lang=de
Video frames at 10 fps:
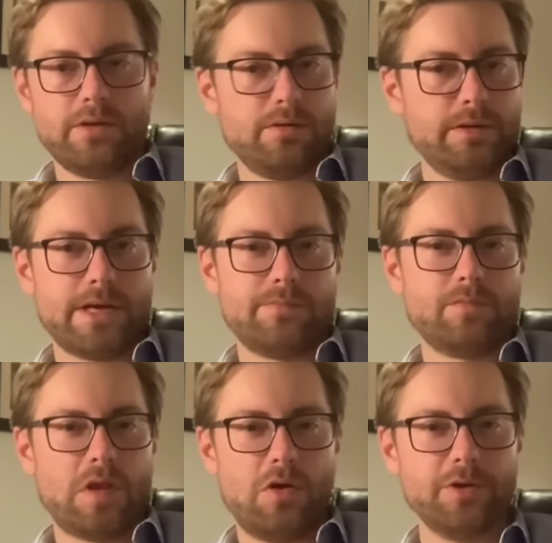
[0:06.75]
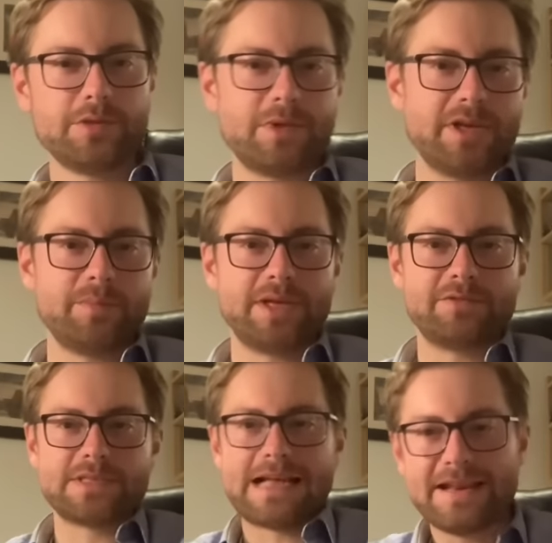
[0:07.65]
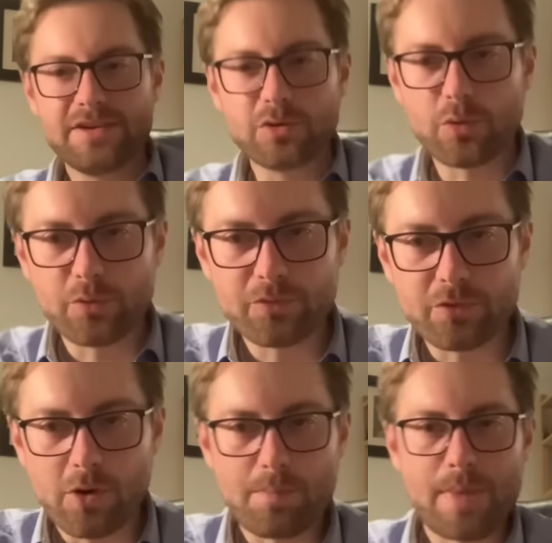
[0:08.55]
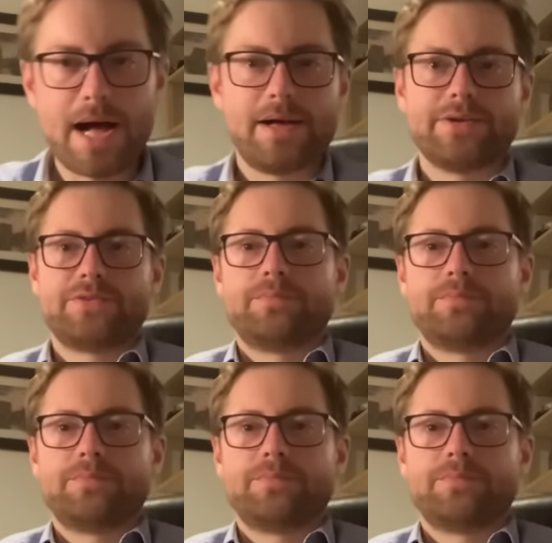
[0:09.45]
ja, heute mal in einem etwas anderen Format.